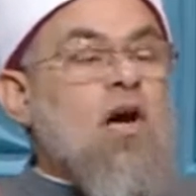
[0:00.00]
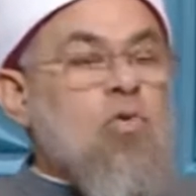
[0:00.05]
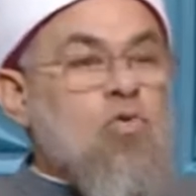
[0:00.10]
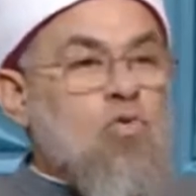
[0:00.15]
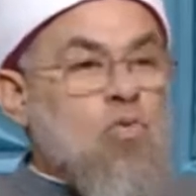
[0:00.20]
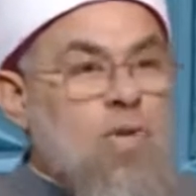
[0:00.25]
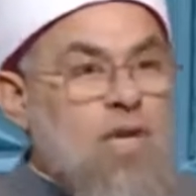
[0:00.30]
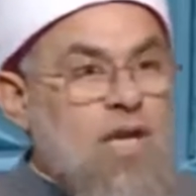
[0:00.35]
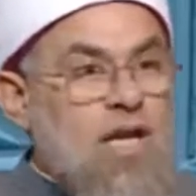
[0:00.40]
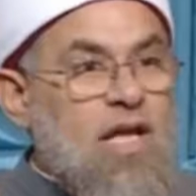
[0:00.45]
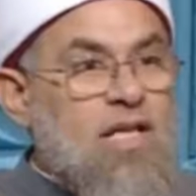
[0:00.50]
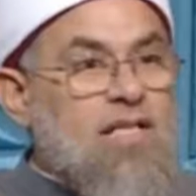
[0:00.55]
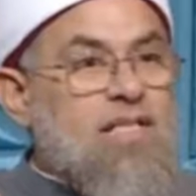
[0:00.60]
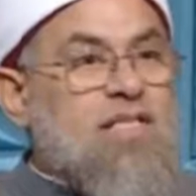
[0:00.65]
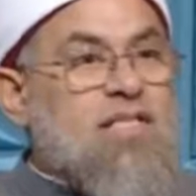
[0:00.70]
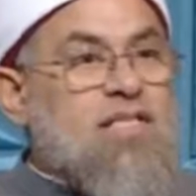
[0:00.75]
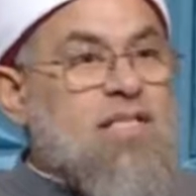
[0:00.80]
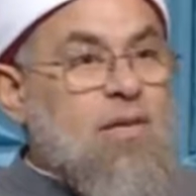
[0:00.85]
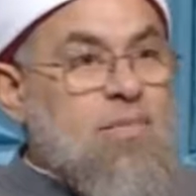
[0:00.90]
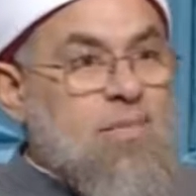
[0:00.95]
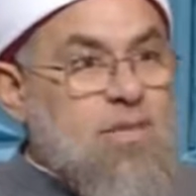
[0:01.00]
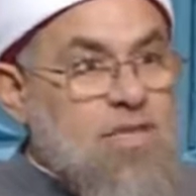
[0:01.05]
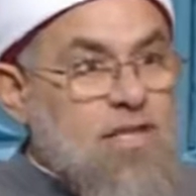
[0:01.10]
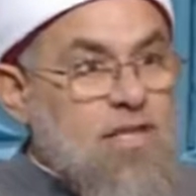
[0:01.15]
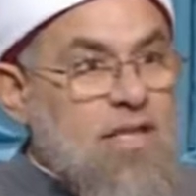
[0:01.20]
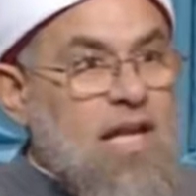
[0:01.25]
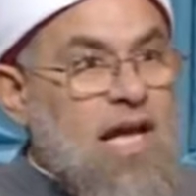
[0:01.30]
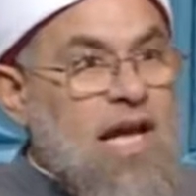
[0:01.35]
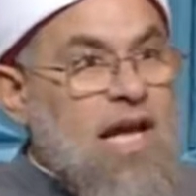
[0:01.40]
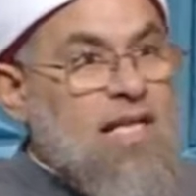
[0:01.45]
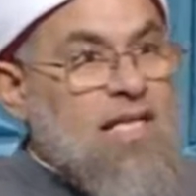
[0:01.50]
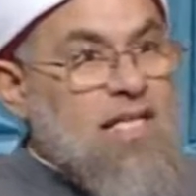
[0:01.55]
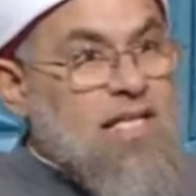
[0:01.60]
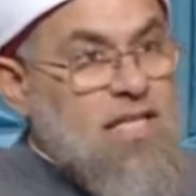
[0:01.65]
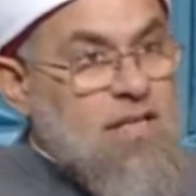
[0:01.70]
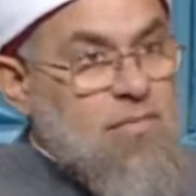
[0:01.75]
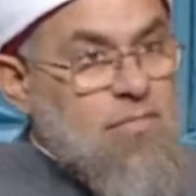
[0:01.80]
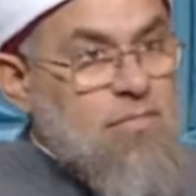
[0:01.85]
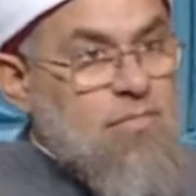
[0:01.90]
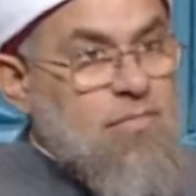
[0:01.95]
أعوذ بالله السميع
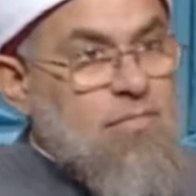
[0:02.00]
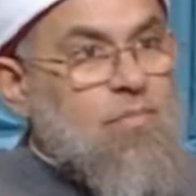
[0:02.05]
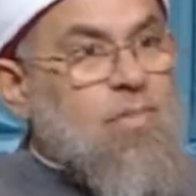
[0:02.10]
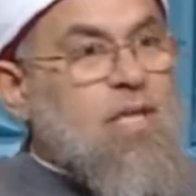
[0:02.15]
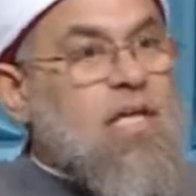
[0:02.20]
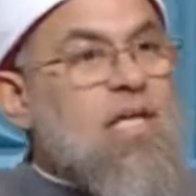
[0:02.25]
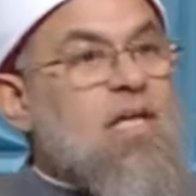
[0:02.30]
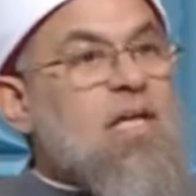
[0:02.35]
العليم من,